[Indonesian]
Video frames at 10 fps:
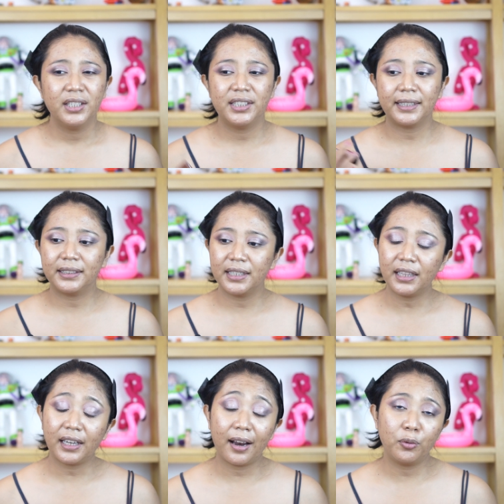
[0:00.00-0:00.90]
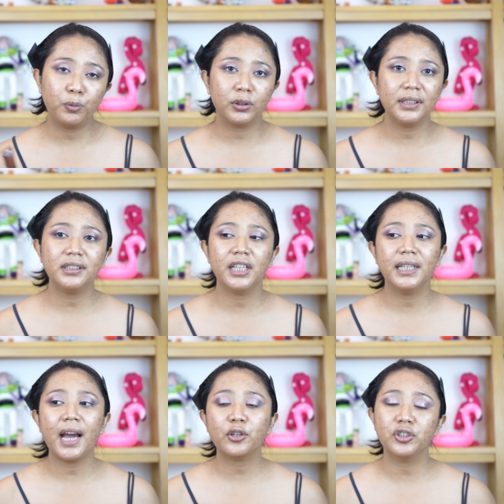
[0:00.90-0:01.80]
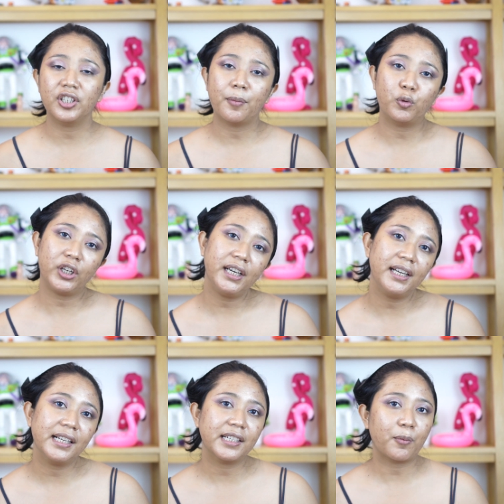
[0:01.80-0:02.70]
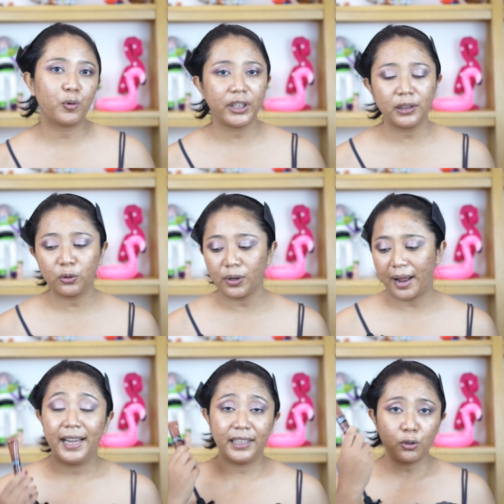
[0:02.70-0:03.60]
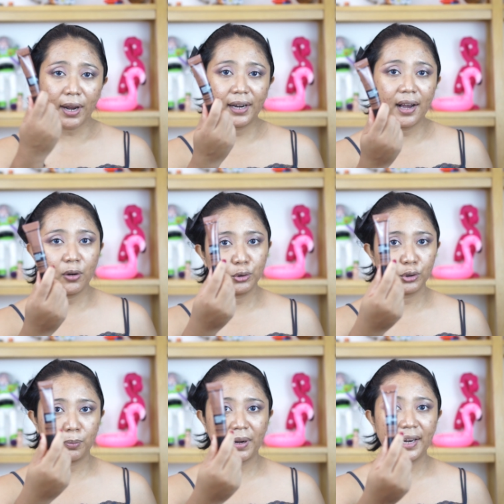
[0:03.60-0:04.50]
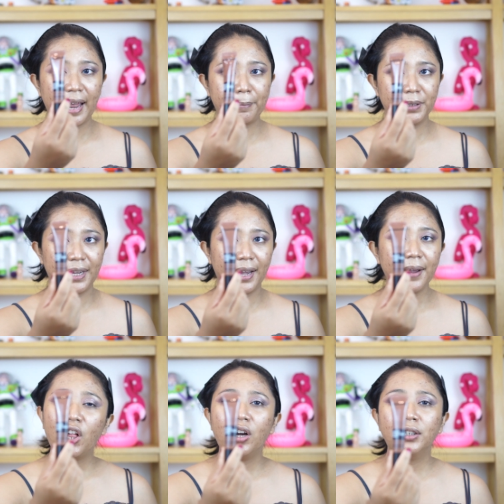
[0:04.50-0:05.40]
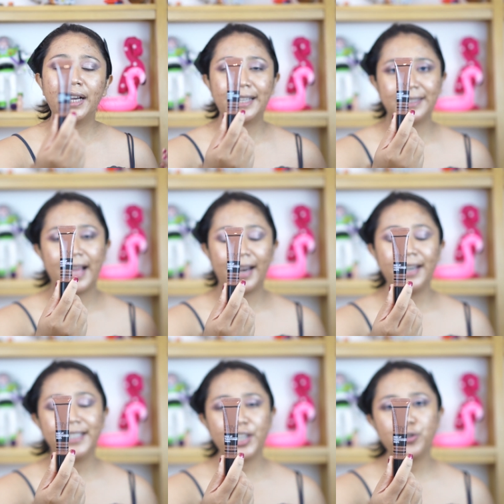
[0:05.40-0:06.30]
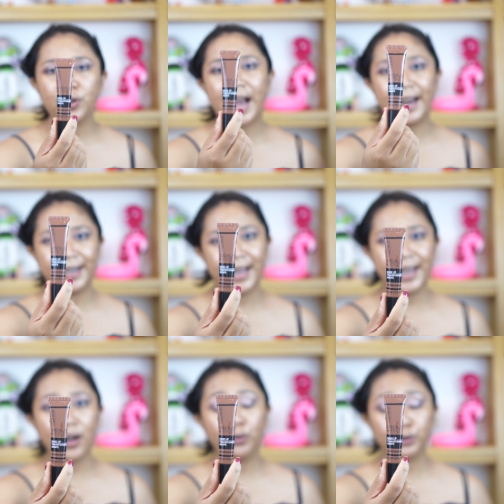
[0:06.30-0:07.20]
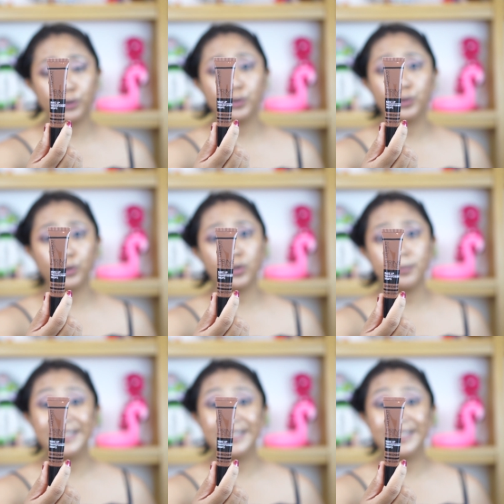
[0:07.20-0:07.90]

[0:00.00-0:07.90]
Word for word: shades-nya terlalu putih sehingga harus dicampur ini, dicampur itu. Nah, ini tuh ada khusus penggelapnya. Kalau nggak salah, dia juga ada yang khusus untuk